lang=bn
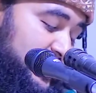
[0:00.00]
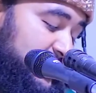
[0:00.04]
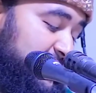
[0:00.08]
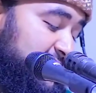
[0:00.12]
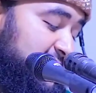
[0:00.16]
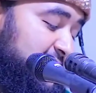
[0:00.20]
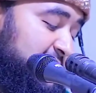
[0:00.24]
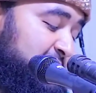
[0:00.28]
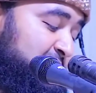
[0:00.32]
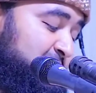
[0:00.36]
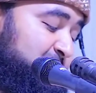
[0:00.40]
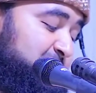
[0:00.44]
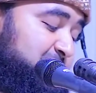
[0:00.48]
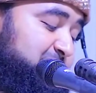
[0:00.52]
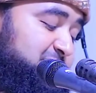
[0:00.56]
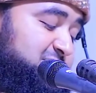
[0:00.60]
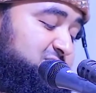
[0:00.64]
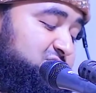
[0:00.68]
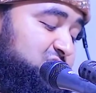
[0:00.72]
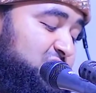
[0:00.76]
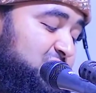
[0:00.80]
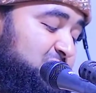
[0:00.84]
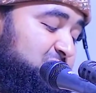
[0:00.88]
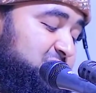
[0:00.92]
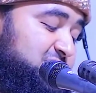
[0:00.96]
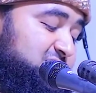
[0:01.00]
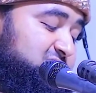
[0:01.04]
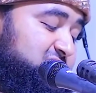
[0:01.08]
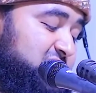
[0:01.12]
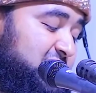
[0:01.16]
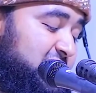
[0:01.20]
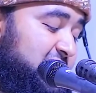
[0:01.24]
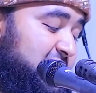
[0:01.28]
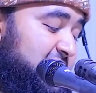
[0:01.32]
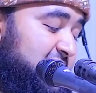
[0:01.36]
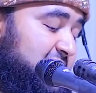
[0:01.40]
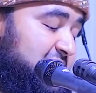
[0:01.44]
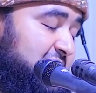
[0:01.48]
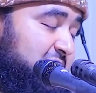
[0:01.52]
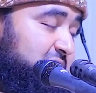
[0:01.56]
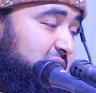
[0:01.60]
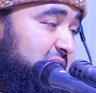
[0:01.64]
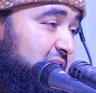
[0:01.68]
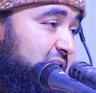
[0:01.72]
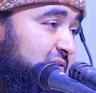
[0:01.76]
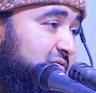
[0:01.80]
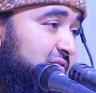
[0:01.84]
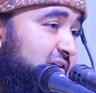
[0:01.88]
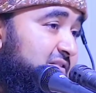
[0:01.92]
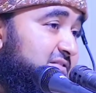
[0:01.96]
আল্লাহ নবী বিশ্বনবী
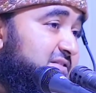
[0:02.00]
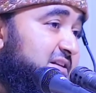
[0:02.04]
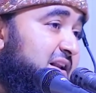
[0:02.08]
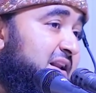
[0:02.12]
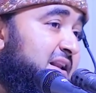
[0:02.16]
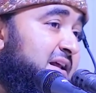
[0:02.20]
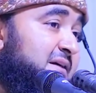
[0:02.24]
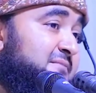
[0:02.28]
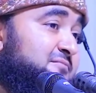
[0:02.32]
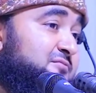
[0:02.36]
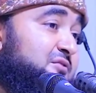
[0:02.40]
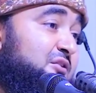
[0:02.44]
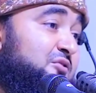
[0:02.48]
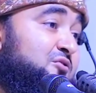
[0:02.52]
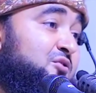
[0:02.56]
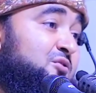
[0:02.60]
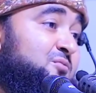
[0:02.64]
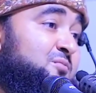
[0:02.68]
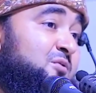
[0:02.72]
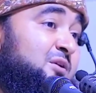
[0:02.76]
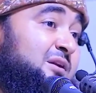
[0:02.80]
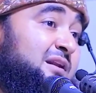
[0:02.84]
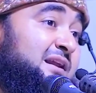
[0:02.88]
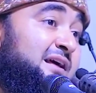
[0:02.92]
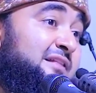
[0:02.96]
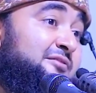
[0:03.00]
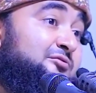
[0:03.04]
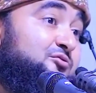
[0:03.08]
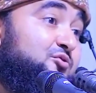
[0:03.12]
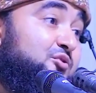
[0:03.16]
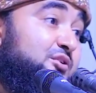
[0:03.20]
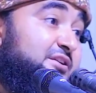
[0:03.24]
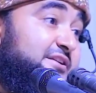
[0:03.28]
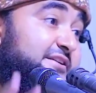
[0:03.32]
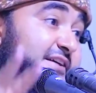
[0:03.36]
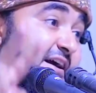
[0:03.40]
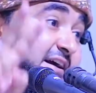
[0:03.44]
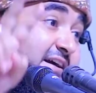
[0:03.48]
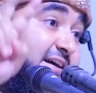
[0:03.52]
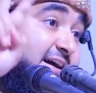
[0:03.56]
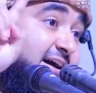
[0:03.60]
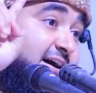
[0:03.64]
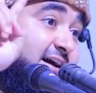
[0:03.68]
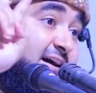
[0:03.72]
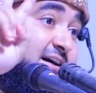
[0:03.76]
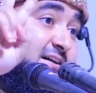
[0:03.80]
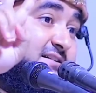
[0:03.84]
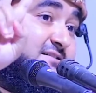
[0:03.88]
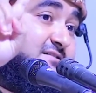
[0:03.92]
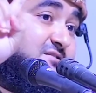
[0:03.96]
সাল্লাইসাল্লাম তখন বললেন দুইটা
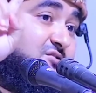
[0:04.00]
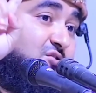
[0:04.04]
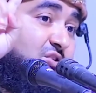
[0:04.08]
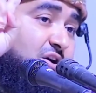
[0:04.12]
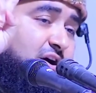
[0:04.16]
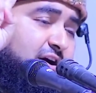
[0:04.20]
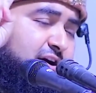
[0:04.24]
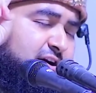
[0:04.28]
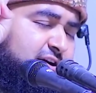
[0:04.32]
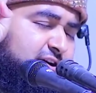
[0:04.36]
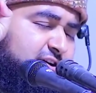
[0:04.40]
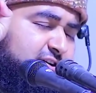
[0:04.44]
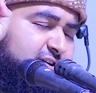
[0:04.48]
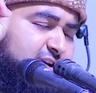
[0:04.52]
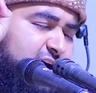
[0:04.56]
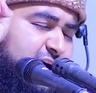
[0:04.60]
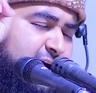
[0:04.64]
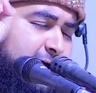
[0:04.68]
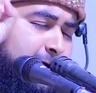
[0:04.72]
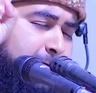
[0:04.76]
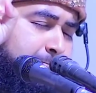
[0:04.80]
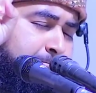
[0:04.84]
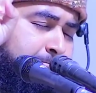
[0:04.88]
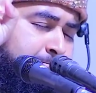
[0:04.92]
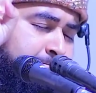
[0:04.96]
কাজ কয়টা